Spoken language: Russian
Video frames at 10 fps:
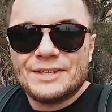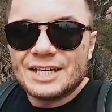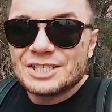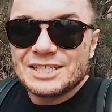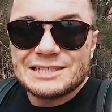
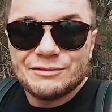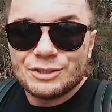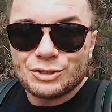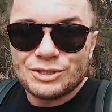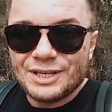Даже если вы
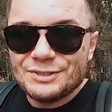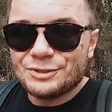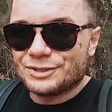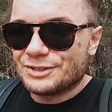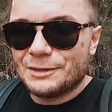ничего не
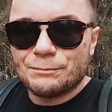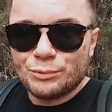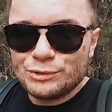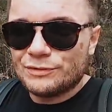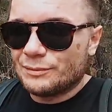найдете, сам
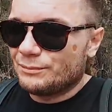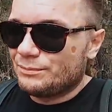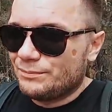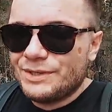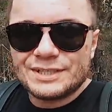путь вам
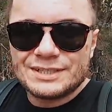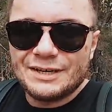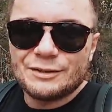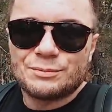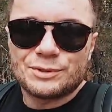
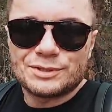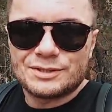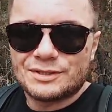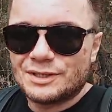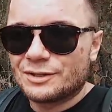доставит
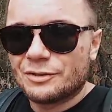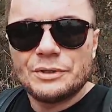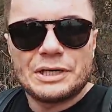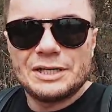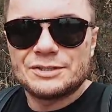просто
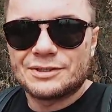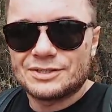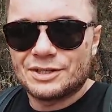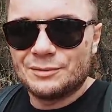огромное количество разных